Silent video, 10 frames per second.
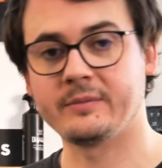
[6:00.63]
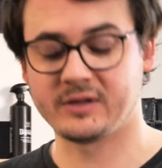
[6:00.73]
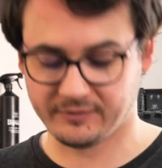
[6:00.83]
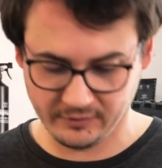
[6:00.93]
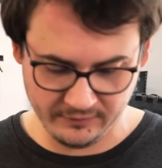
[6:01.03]

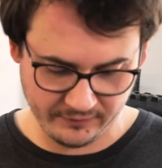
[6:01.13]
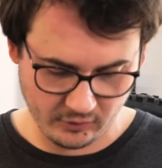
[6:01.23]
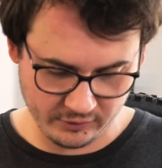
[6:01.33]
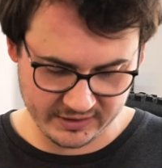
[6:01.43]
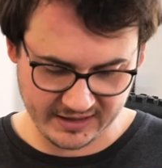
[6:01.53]
MT5
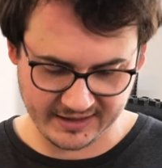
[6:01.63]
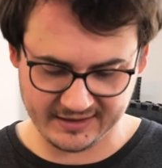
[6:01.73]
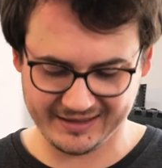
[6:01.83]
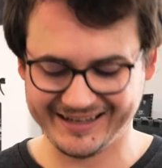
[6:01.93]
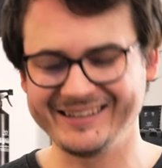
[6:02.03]
und er
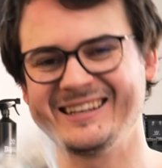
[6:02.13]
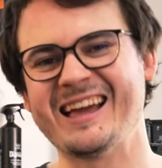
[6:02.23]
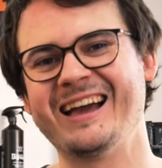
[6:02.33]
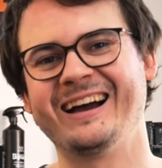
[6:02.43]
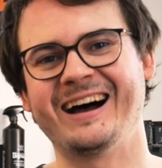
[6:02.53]
hätte gern die
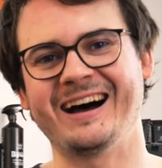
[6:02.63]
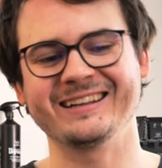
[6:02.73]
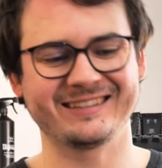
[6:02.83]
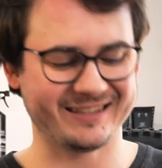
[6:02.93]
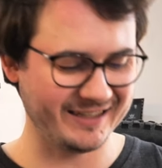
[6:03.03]

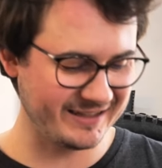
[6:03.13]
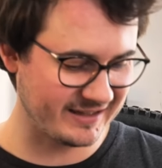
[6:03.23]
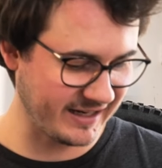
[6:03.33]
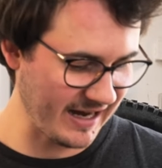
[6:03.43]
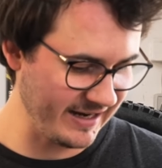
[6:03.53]

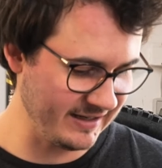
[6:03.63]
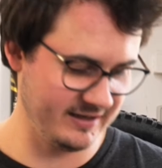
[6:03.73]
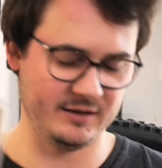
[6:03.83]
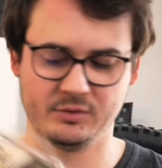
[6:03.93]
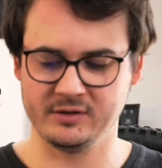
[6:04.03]

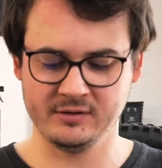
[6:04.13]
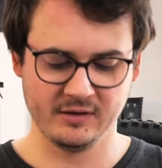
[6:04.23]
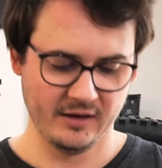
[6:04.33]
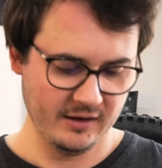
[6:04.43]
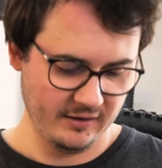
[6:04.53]
HC3-Hebel
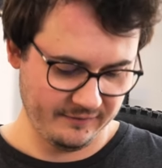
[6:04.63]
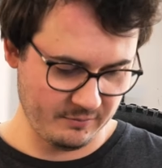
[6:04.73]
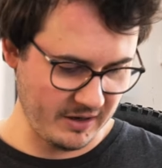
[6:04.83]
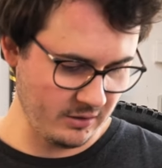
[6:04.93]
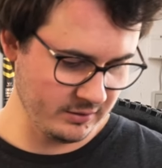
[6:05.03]

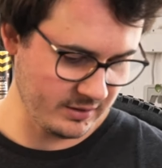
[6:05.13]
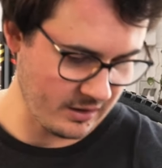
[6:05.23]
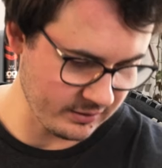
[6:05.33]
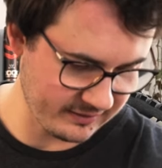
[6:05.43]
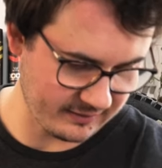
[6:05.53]
verbaut,
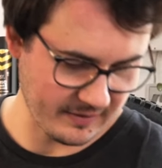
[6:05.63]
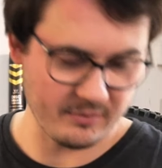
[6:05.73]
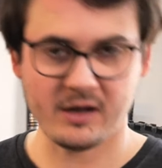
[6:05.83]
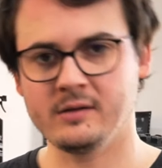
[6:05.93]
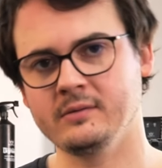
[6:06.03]
auch
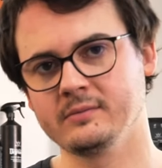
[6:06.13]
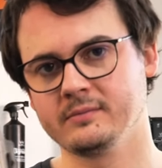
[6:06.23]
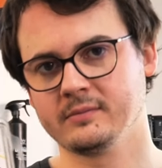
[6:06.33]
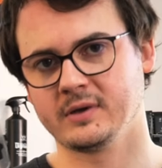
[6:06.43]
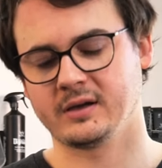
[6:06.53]
zweimal,
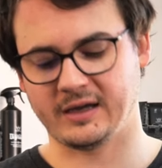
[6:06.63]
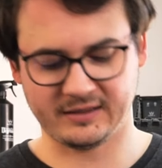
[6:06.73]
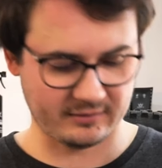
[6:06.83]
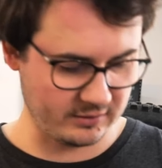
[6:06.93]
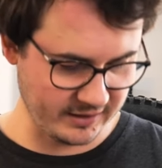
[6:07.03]

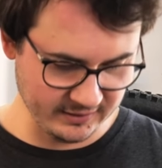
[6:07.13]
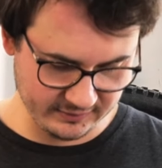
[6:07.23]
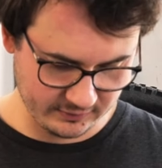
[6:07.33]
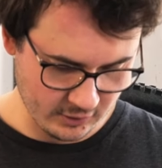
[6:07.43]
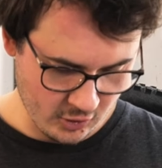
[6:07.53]
rechts und
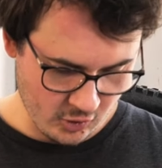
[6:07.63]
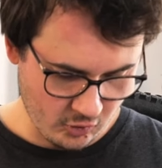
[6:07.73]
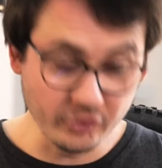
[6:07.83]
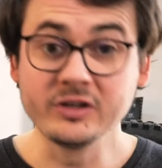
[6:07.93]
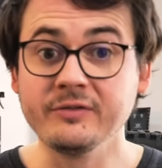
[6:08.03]
links.
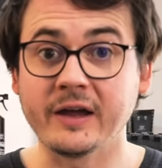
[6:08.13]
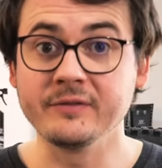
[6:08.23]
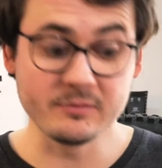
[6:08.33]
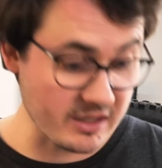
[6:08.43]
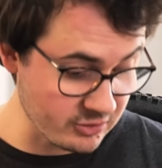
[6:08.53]
Und die werden
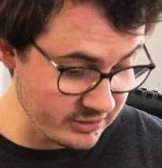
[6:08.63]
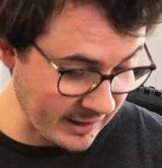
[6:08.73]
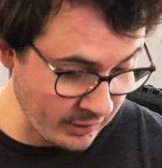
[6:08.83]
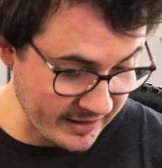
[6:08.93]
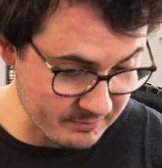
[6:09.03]
wir ihm natürlich
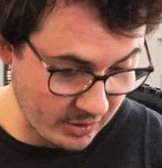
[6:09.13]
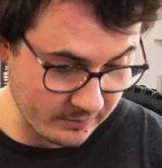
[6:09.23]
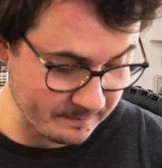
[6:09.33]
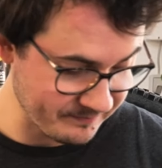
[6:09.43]
auch einbauen.